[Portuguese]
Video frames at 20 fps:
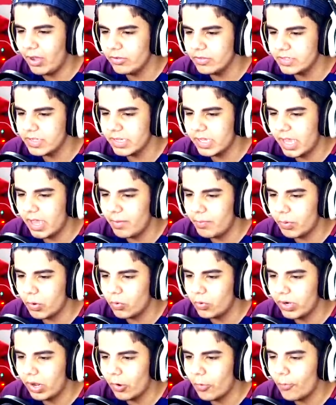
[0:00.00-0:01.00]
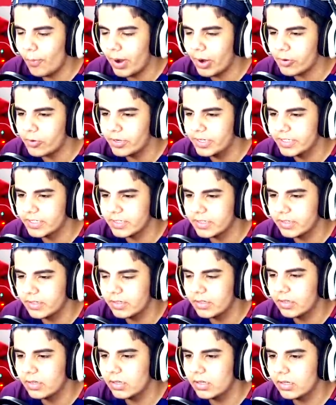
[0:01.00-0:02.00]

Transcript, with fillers: ou você quer procurar alguma coisa? Ah!